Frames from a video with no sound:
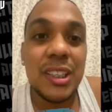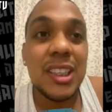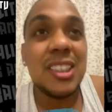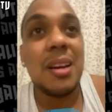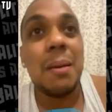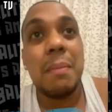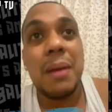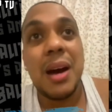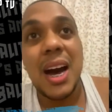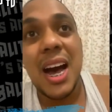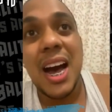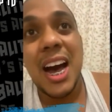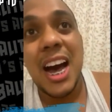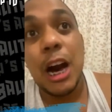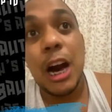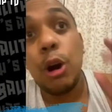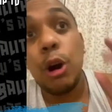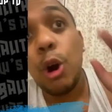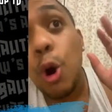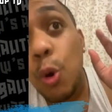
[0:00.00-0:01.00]
isa sa mga
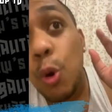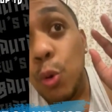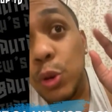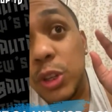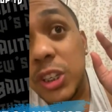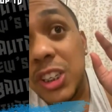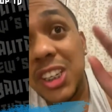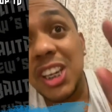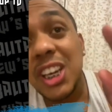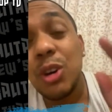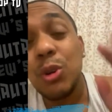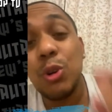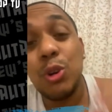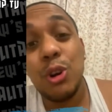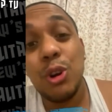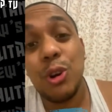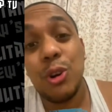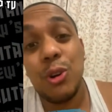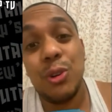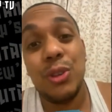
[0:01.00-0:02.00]
OG
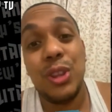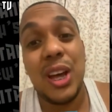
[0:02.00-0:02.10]
kuno